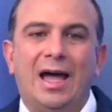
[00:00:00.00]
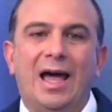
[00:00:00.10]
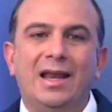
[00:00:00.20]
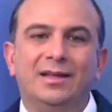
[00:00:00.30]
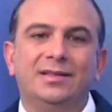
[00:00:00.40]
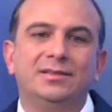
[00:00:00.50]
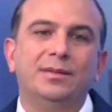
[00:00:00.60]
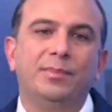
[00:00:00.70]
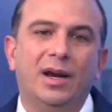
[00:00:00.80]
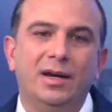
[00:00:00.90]
alertas
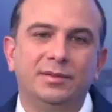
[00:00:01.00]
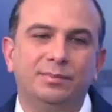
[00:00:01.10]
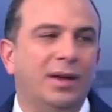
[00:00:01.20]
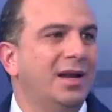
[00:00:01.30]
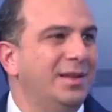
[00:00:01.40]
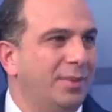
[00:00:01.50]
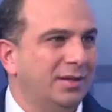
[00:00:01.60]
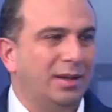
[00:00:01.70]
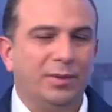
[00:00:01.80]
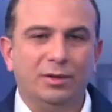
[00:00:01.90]
tempranas para el
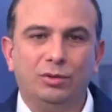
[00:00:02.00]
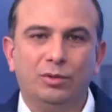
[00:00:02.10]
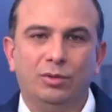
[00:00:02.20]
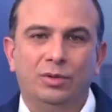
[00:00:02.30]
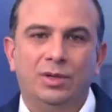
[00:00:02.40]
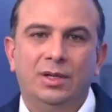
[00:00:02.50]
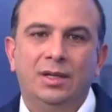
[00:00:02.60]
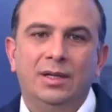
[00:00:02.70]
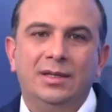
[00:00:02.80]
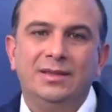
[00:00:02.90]
departamento
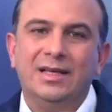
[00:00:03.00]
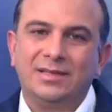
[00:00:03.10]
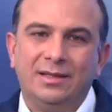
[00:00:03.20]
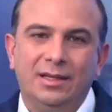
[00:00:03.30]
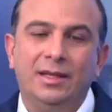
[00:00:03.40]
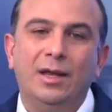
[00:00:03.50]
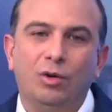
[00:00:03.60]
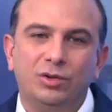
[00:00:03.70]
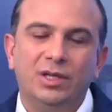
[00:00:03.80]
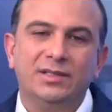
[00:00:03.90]
de,
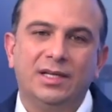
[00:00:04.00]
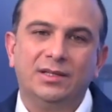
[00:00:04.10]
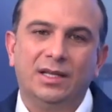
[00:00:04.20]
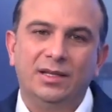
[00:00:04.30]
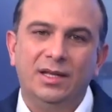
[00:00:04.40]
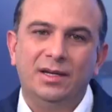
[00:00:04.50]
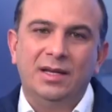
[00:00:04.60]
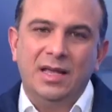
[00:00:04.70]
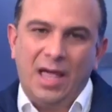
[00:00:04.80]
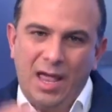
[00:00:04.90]
Norte de Santander.
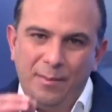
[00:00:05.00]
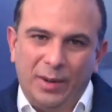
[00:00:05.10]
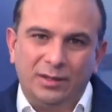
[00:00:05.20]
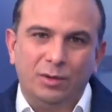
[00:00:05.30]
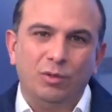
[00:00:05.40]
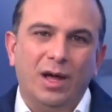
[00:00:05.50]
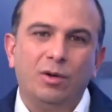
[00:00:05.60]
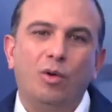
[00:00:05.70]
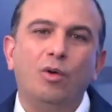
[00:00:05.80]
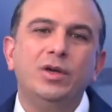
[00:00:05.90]
En particular,
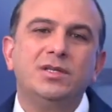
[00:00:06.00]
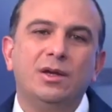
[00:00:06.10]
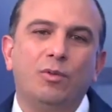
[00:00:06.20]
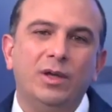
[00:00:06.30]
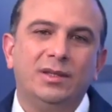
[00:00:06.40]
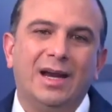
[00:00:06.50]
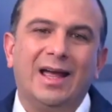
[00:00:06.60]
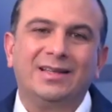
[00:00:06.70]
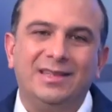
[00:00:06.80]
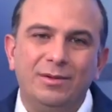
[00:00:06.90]
hoy se encuentran
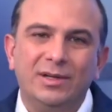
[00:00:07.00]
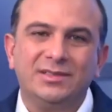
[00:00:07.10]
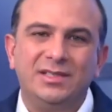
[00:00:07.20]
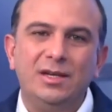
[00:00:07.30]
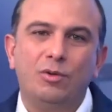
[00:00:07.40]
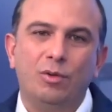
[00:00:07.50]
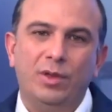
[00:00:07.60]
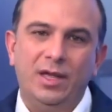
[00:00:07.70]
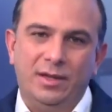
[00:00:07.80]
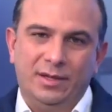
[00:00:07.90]
activas cinco
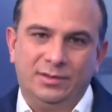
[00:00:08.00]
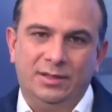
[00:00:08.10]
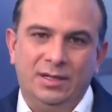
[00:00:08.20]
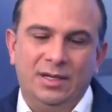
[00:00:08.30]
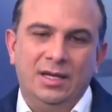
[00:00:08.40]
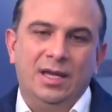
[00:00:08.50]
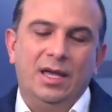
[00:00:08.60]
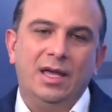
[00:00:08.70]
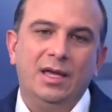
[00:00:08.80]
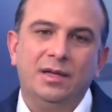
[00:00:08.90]
de ellas.
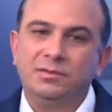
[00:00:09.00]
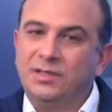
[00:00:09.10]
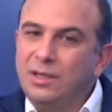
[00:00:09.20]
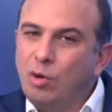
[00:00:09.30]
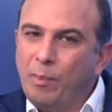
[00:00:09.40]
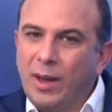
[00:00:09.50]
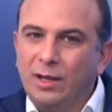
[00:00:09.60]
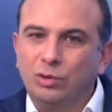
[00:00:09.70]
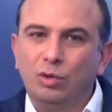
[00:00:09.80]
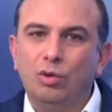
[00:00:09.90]
Eh, cinco para
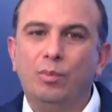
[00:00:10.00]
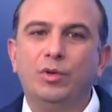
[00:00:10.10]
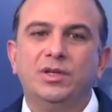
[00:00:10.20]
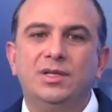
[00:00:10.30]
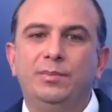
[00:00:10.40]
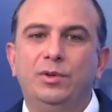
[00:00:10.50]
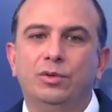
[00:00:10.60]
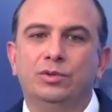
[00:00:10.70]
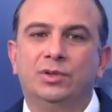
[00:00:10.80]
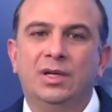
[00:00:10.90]
todos los
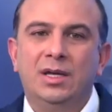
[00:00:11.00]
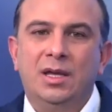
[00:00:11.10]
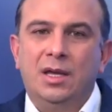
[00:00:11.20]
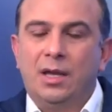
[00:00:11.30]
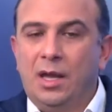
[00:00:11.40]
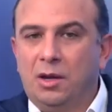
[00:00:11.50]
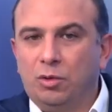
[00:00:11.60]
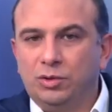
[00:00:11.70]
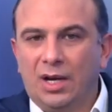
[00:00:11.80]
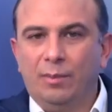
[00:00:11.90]
municipios.
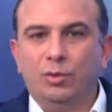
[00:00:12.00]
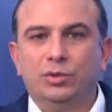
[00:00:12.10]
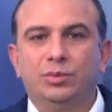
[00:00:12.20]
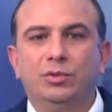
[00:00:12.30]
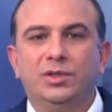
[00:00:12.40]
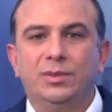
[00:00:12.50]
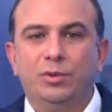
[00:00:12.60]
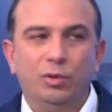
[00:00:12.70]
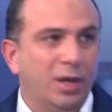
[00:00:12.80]
Encontramos municipios de